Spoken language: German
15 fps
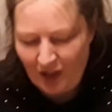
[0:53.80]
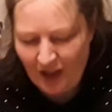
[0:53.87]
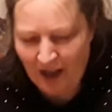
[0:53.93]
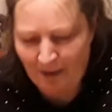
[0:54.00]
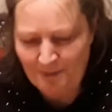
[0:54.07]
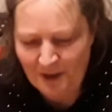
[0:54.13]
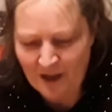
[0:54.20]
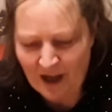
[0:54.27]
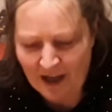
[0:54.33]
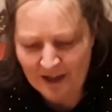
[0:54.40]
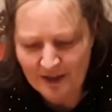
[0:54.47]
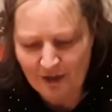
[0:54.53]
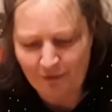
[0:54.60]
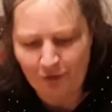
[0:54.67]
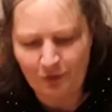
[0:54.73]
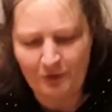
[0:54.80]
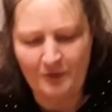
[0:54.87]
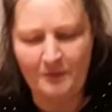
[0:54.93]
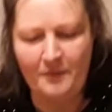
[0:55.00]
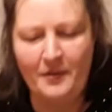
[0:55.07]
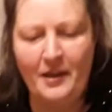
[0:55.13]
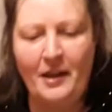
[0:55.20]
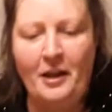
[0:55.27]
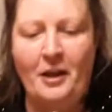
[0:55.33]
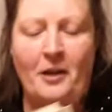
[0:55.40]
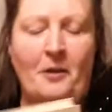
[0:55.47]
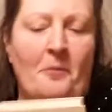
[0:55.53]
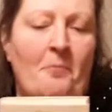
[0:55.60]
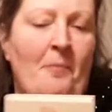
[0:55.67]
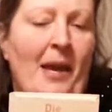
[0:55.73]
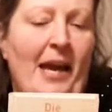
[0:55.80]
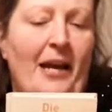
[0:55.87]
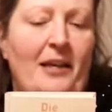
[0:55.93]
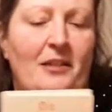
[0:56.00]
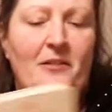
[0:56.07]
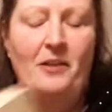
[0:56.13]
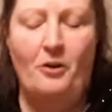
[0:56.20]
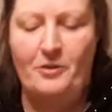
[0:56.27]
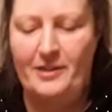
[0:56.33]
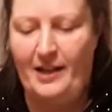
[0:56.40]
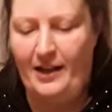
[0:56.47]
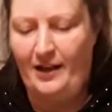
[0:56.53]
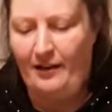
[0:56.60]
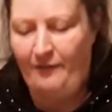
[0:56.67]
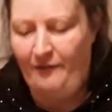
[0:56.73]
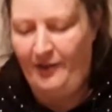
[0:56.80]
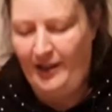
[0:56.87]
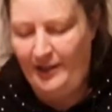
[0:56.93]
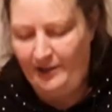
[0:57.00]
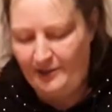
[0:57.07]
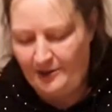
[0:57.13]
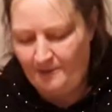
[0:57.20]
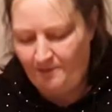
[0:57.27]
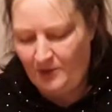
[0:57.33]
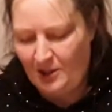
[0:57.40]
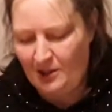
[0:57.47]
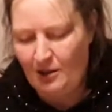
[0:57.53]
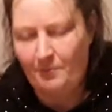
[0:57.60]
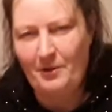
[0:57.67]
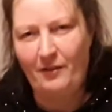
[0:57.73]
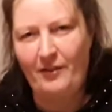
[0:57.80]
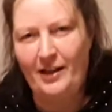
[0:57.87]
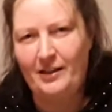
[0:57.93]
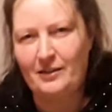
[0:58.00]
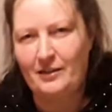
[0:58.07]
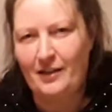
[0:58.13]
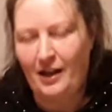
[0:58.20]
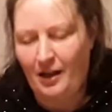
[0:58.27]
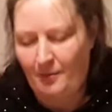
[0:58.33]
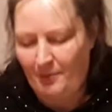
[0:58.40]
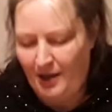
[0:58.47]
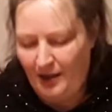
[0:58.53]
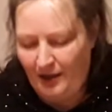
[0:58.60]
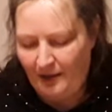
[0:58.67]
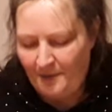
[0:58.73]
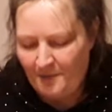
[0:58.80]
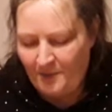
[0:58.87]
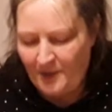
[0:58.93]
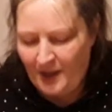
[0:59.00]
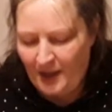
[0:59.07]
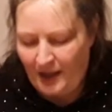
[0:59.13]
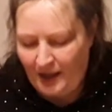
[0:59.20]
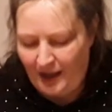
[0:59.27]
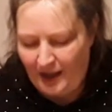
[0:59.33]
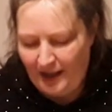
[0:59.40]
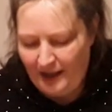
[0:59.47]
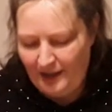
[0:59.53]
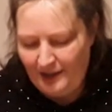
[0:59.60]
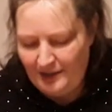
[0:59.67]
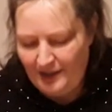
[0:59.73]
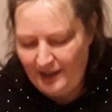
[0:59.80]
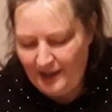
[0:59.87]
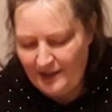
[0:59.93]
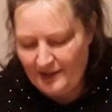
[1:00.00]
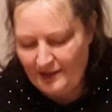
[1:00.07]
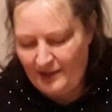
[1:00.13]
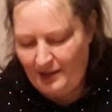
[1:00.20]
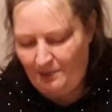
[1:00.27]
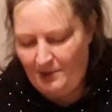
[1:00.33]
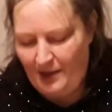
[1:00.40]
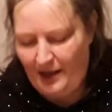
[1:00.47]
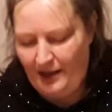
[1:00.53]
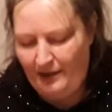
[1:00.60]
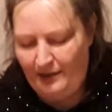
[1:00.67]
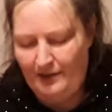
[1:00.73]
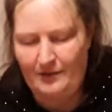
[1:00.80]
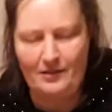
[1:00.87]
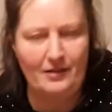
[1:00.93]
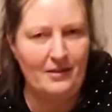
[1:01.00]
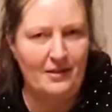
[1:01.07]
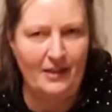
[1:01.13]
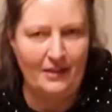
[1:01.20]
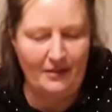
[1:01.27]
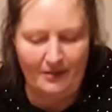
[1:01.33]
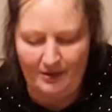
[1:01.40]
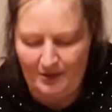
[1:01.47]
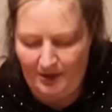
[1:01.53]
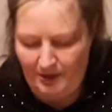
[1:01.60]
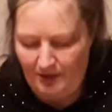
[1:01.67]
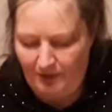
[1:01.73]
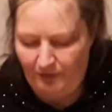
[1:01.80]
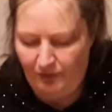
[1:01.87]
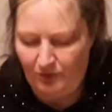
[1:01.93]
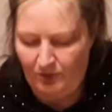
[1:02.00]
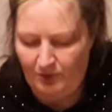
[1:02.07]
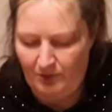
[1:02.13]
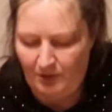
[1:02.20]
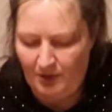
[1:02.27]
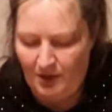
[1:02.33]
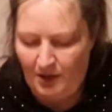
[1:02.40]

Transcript: Habe hier eins gefunden, Märchen aus aller Welt. Ich glaube, da werde ich nachher mal reinlesen. Ich habe hier einen interessanten Titel gefunden.